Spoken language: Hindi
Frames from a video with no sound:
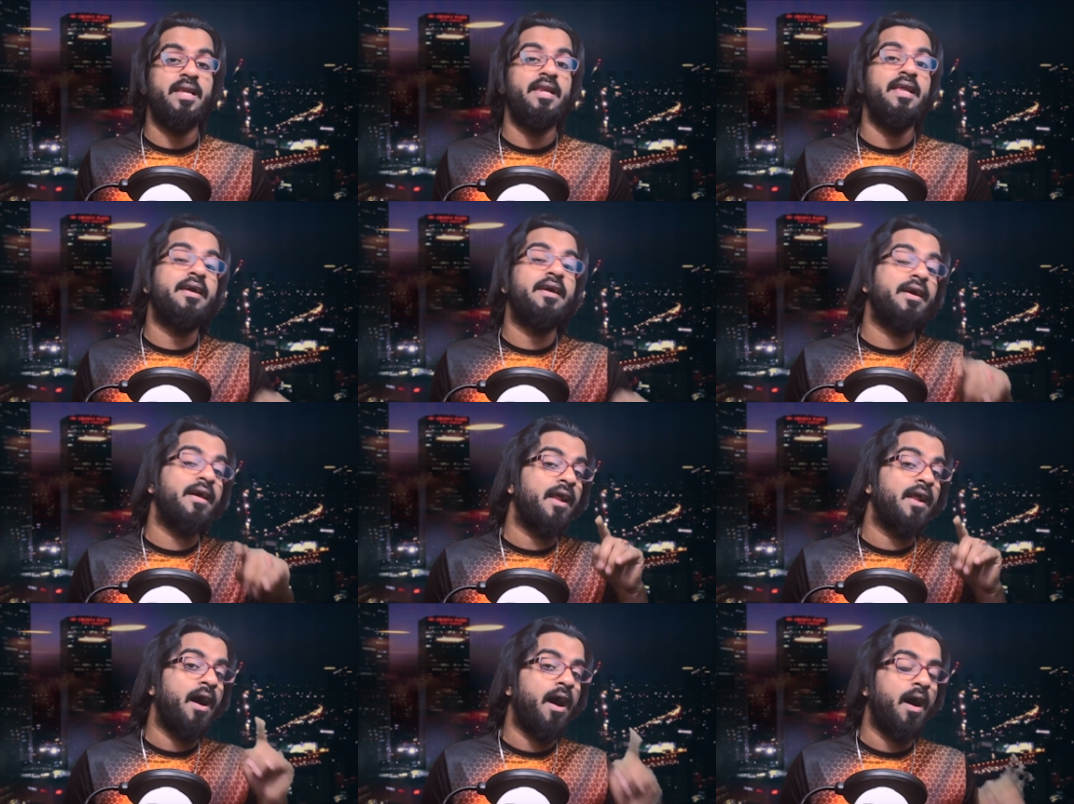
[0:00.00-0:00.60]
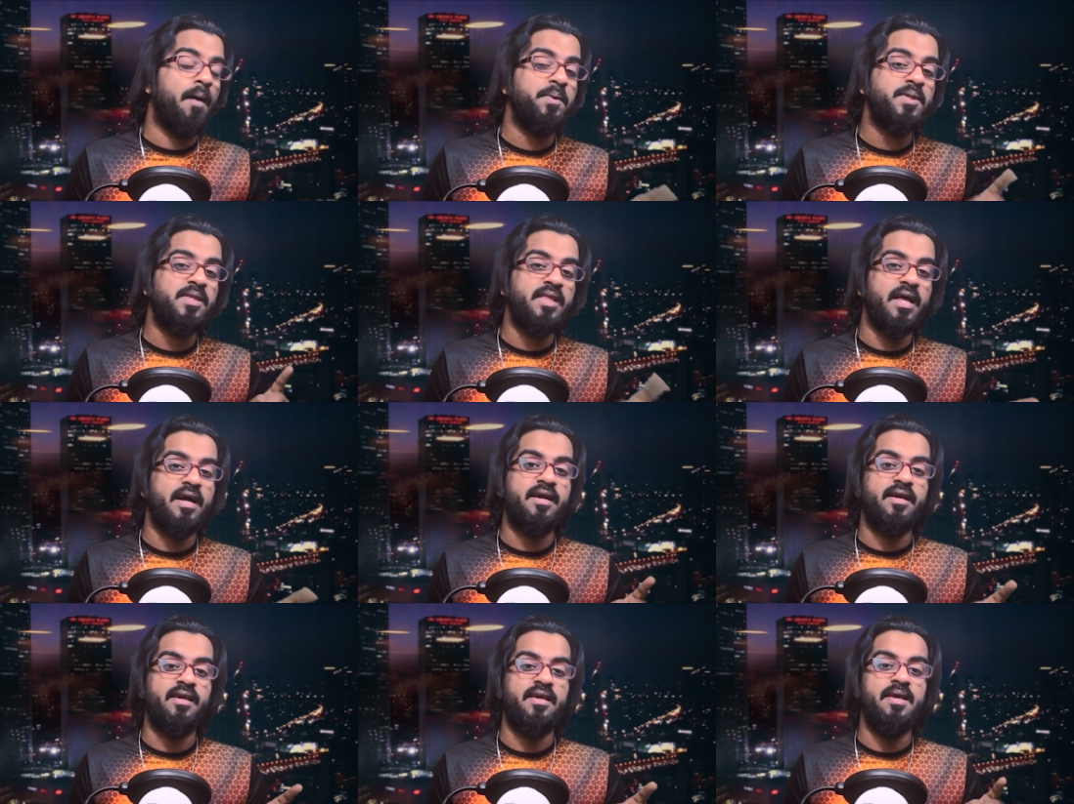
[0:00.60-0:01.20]
लेकर अब
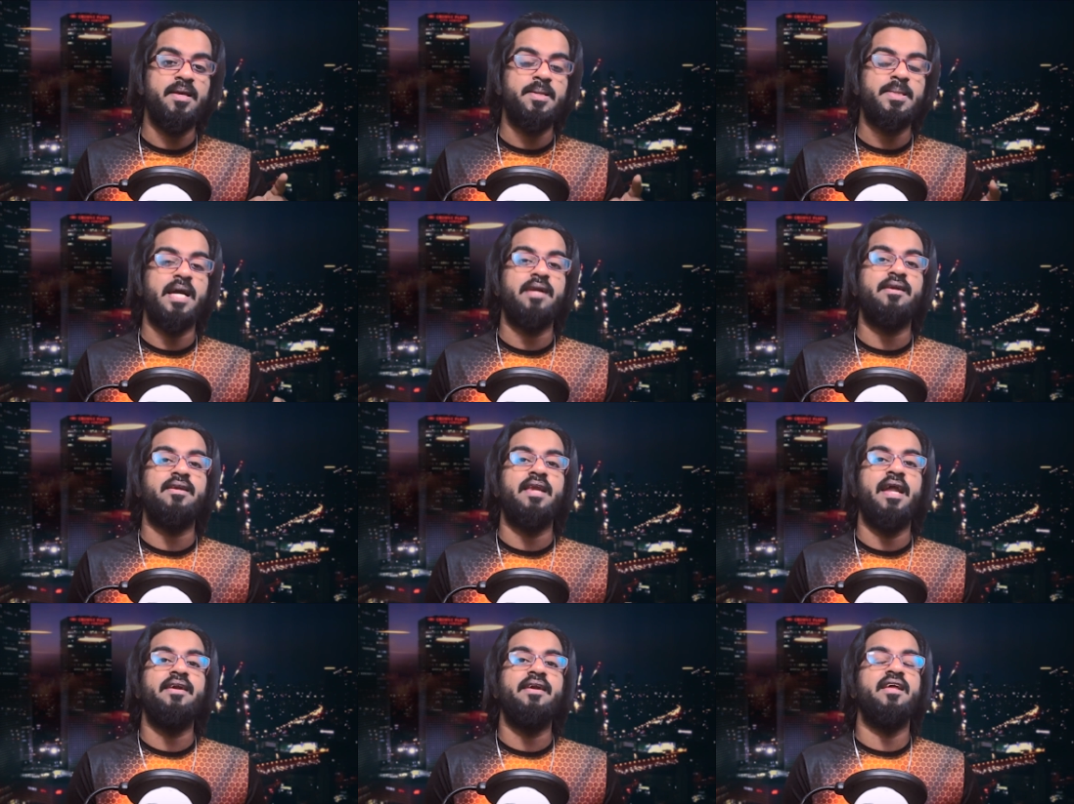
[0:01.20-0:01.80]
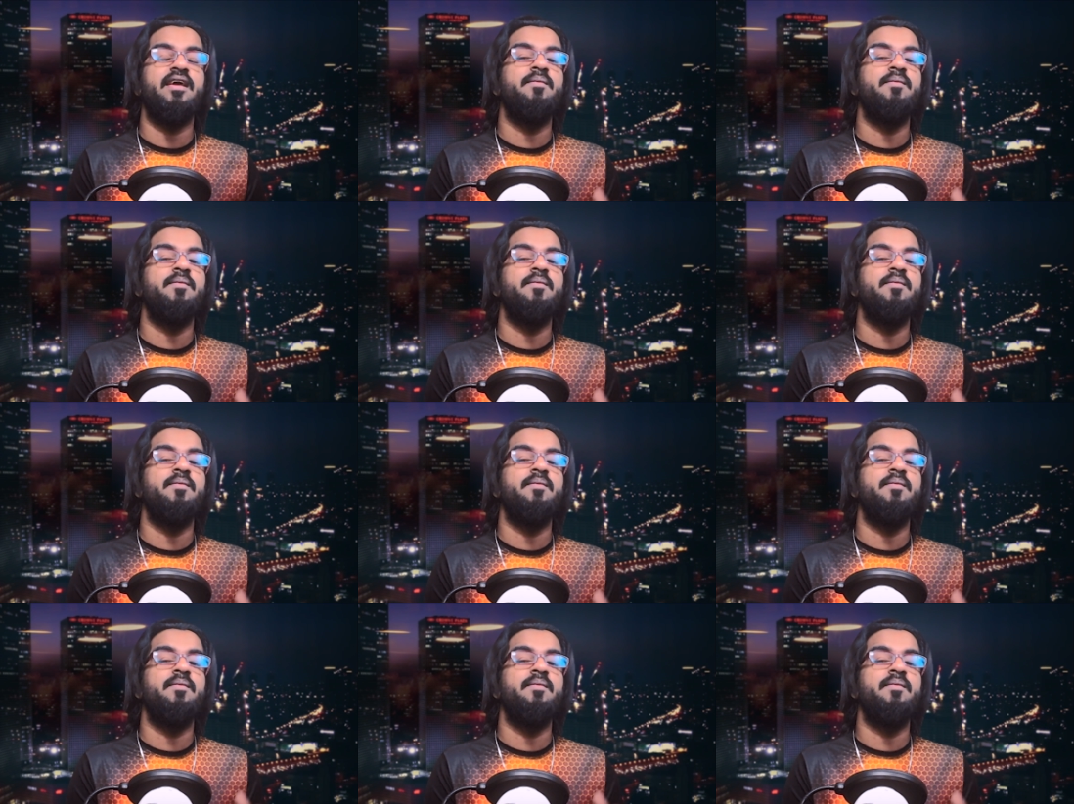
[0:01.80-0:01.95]
तक की सैटेलाइट